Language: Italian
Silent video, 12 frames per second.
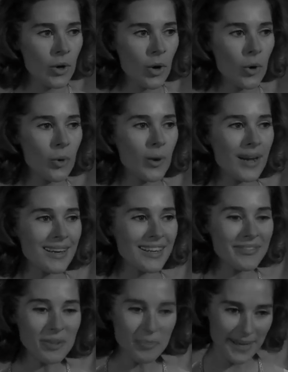Oh, è
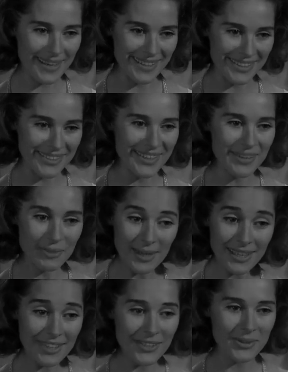un dono magnifico,
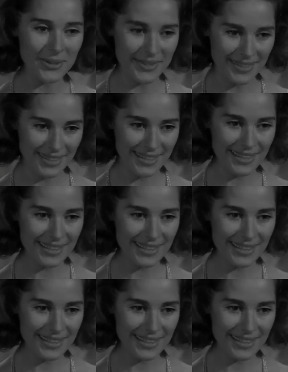dico davvero.